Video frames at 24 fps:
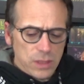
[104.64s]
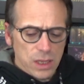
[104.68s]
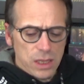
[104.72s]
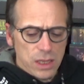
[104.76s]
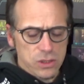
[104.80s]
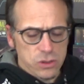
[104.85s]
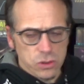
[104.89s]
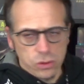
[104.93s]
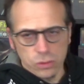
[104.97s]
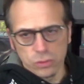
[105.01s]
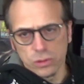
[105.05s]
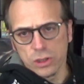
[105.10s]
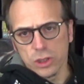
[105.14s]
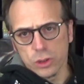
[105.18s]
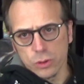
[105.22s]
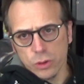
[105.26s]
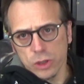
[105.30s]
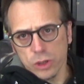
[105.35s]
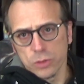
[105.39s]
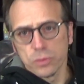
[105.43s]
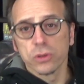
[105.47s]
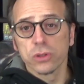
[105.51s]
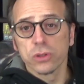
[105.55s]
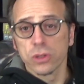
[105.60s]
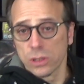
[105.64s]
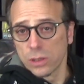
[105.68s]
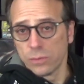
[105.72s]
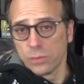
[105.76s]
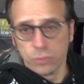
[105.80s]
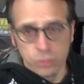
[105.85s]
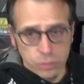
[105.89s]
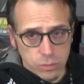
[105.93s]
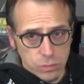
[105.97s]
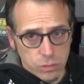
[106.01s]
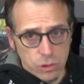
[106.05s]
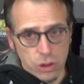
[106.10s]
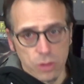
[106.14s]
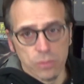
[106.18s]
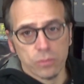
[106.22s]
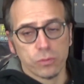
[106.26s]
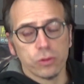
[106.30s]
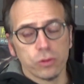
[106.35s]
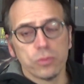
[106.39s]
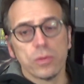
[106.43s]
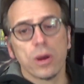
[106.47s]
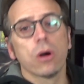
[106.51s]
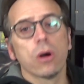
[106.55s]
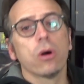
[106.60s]
et selon les jeux, je pense que c'est quand même
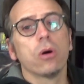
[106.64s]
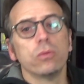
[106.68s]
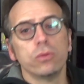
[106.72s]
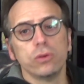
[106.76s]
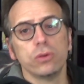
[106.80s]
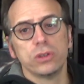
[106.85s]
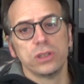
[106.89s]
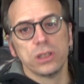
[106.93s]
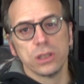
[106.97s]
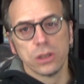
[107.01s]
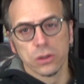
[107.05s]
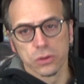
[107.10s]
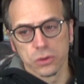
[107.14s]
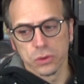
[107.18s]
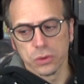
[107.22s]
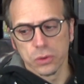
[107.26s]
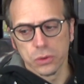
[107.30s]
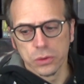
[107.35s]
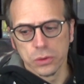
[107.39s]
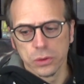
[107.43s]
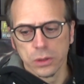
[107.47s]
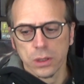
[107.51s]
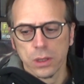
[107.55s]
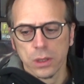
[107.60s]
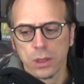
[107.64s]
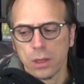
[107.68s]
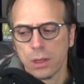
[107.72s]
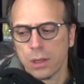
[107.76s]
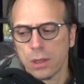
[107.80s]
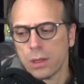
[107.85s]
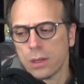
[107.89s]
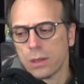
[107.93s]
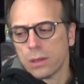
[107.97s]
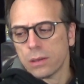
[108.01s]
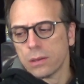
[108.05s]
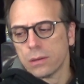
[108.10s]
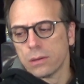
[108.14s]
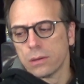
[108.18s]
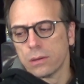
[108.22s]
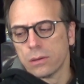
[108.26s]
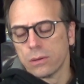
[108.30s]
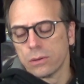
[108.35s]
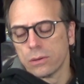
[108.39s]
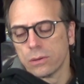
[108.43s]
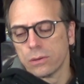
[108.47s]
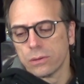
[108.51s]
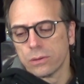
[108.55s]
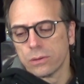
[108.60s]
plus marrant en multi qu'en solo. et
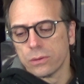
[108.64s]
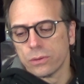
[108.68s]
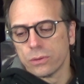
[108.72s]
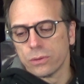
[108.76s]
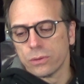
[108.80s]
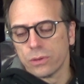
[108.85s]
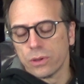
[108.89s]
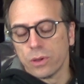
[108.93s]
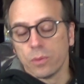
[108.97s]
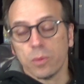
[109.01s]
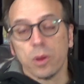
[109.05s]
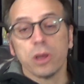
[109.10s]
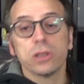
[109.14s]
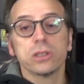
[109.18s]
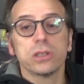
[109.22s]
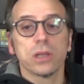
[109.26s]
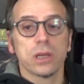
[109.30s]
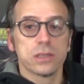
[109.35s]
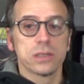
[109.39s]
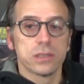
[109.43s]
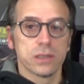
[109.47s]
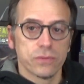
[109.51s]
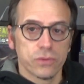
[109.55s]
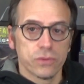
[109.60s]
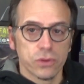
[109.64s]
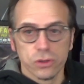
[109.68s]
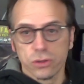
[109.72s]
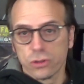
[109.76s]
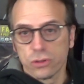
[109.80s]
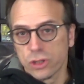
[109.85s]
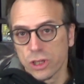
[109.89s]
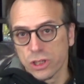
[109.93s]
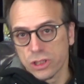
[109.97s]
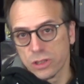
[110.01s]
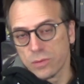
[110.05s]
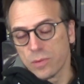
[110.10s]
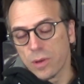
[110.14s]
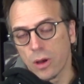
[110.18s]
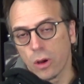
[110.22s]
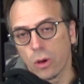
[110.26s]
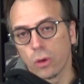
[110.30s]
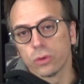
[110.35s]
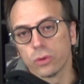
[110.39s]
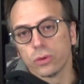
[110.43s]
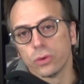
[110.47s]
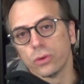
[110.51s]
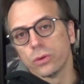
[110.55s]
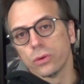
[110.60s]
euh, eh ben, c'est assez fun, c'est assez
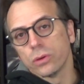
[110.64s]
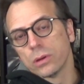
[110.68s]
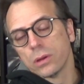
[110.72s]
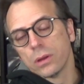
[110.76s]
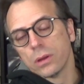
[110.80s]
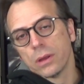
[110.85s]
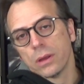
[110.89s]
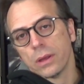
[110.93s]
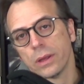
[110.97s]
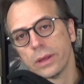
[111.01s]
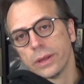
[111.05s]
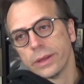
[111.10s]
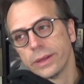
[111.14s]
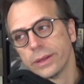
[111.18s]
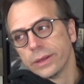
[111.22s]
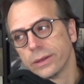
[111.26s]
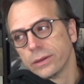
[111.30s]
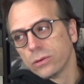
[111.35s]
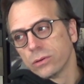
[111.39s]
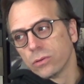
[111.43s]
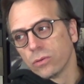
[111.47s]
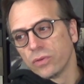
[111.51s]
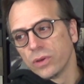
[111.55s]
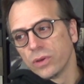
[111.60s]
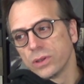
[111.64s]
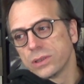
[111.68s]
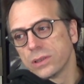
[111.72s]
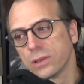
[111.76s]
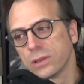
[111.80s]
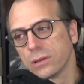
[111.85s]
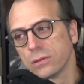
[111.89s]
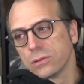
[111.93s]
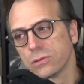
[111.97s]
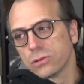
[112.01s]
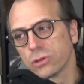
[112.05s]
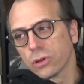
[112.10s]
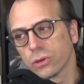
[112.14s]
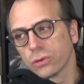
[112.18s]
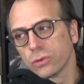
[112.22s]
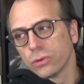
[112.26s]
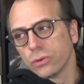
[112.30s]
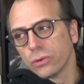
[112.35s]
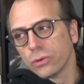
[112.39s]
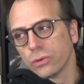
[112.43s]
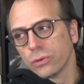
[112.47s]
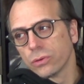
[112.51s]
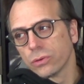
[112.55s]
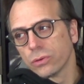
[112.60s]
marrant de. En fait, c'est une sorte
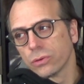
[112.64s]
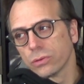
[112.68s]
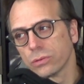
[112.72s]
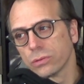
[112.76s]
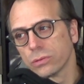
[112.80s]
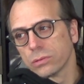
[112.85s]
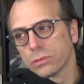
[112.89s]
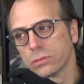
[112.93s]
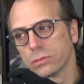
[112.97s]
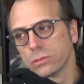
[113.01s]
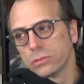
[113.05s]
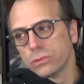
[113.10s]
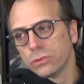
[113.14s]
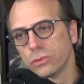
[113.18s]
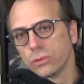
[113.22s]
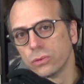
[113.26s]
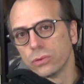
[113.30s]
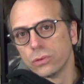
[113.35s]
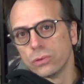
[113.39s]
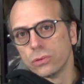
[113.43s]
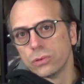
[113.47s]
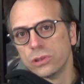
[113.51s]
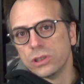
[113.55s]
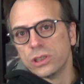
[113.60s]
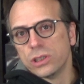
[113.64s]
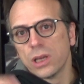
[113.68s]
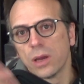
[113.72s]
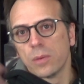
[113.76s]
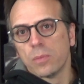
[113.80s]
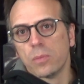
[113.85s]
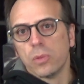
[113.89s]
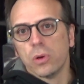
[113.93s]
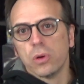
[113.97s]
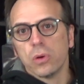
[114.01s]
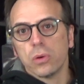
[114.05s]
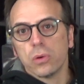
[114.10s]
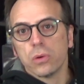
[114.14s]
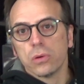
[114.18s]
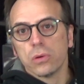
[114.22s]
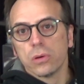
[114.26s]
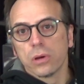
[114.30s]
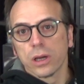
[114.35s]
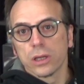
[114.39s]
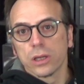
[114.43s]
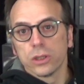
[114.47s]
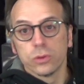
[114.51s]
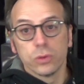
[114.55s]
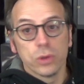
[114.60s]
de,
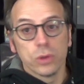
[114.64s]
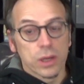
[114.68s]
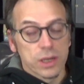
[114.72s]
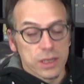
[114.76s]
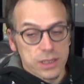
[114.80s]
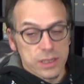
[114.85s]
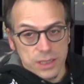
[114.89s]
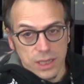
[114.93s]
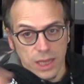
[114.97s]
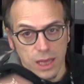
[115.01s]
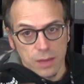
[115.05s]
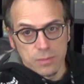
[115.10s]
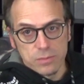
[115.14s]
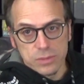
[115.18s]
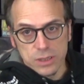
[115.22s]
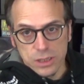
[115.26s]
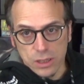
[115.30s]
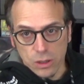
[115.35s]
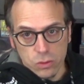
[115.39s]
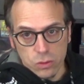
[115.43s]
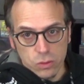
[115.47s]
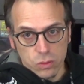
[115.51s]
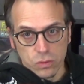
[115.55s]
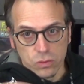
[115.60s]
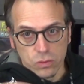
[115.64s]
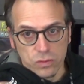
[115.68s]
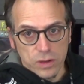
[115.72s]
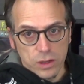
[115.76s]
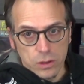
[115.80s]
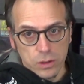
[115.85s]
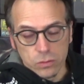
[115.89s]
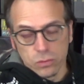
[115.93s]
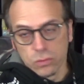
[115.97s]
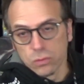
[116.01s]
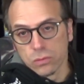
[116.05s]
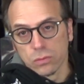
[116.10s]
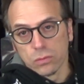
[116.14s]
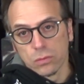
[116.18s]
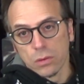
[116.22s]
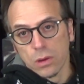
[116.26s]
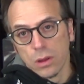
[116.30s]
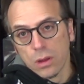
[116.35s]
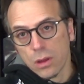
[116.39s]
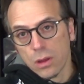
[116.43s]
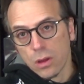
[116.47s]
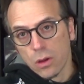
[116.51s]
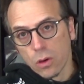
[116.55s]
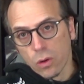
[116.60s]
Diablo réduit à l'extrême, c'est-à-dire
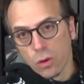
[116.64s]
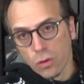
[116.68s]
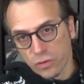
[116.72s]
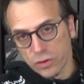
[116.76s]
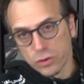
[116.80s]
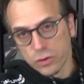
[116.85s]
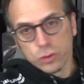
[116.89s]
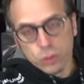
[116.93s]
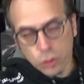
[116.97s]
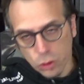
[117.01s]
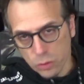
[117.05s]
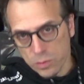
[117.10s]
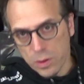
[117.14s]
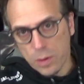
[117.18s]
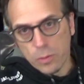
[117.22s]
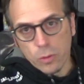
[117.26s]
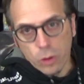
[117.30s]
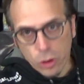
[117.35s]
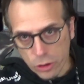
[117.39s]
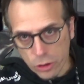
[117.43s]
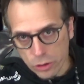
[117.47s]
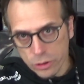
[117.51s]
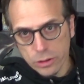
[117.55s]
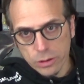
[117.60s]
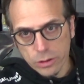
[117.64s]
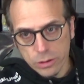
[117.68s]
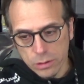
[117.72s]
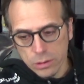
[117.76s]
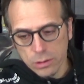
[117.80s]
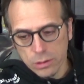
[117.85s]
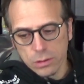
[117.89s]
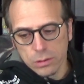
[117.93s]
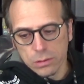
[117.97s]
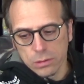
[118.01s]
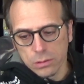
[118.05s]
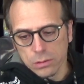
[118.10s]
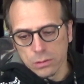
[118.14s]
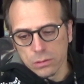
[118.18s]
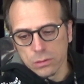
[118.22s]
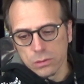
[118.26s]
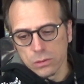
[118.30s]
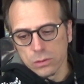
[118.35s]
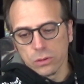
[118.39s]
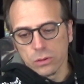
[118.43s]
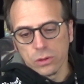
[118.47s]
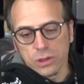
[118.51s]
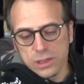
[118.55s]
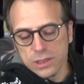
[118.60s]
qu'on fait toujours le même run
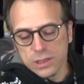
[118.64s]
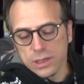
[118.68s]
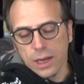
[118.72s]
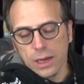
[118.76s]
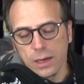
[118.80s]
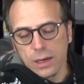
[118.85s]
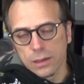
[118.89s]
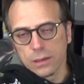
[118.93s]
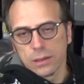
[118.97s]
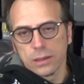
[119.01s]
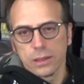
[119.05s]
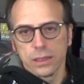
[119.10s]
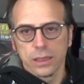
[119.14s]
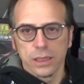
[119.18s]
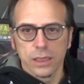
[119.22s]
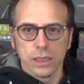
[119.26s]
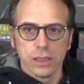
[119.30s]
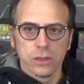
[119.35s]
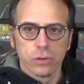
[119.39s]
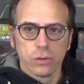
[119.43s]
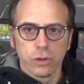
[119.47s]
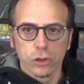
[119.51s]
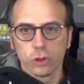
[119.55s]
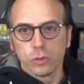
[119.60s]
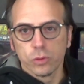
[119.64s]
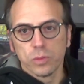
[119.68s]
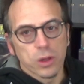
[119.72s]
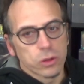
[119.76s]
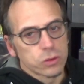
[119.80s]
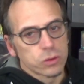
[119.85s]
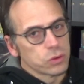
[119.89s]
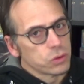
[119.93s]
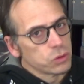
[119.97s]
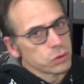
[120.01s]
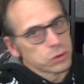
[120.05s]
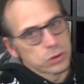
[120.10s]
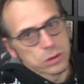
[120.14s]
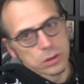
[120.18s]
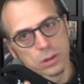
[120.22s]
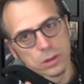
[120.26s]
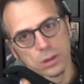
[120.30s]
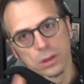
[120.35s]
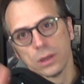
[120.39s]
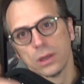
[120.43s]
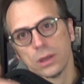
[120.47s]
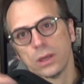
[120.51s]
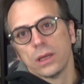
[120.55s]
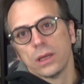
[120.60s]
euh, dans les salles et on récupère du loot
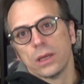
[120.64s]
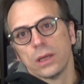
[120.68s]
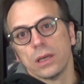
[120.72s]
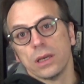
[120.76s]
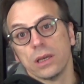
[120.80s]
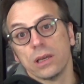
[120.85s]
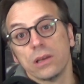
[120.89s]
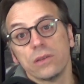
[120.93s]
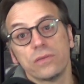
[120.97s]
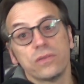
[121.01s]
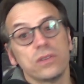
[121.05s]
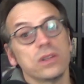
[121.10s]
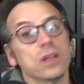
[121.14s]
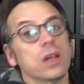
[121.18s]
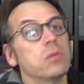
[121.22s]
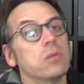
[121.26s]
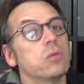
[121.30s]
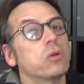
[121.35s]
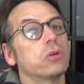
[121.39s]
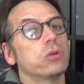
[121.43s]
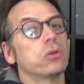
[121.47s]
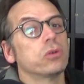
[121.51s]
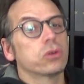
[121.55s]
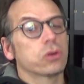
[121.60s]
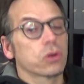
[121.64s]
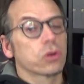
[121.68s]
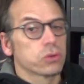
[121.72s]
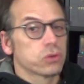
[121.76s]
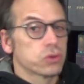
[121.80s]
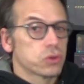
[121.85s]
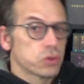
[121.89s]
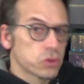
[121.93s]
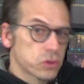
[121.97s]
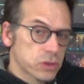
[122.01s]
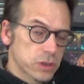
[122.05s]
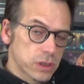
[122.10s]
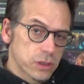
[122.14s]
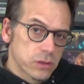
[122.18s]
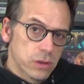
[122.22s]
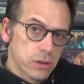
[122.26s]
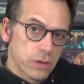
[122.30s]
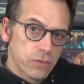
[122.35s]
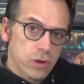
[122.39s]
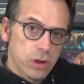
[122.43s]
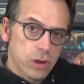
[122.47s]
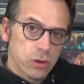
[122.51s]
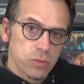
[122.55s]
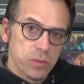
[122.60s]
et finalement, le cœur du jeu, c'est
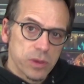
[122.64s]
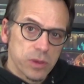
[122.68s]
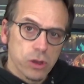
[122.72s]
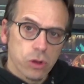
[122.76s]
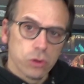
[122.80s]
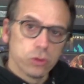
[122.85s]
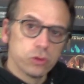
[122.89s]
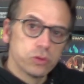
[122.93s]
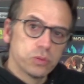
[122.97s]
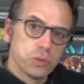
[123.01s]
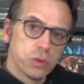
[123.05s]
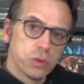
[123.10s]
d'avoir le meilleur loot